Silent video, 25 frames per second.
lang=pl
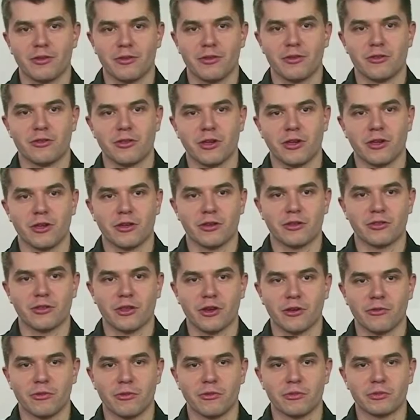Dzisiaj
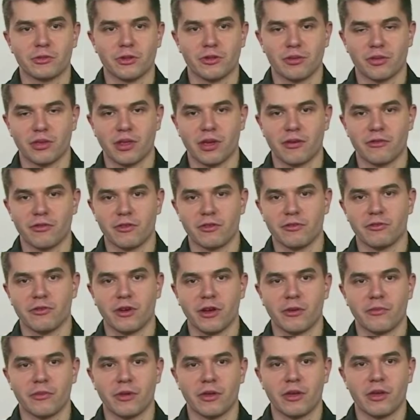chciałbym przedstawić
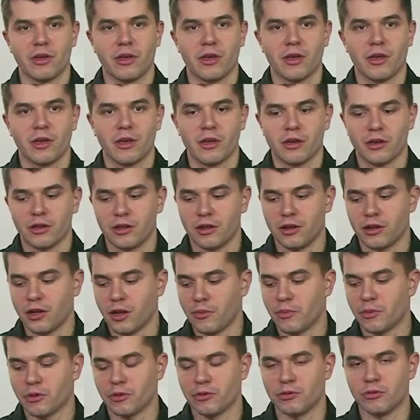Wam
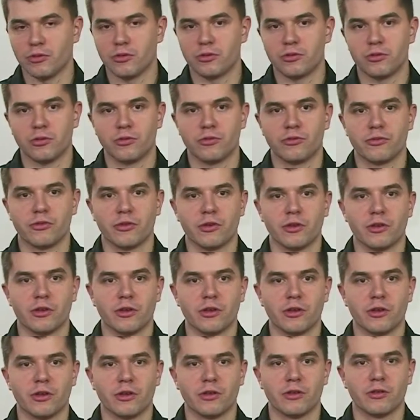kilka produktów
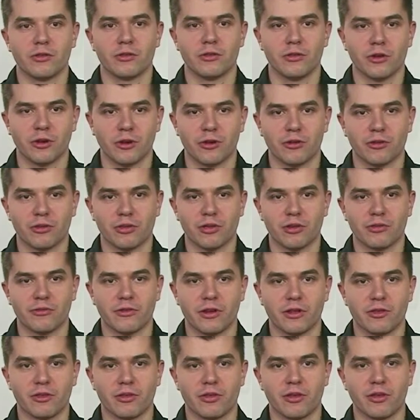y, do
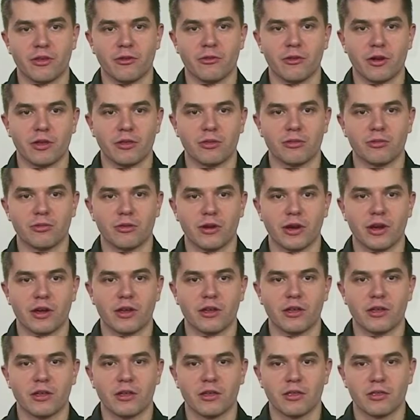konserwacji
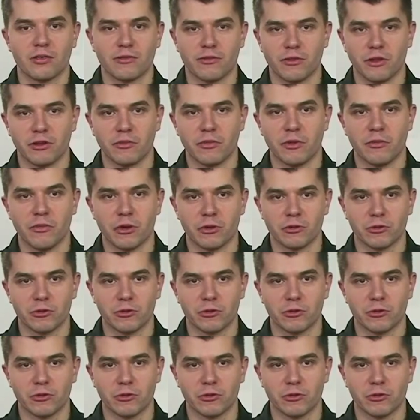łańcucha z firmy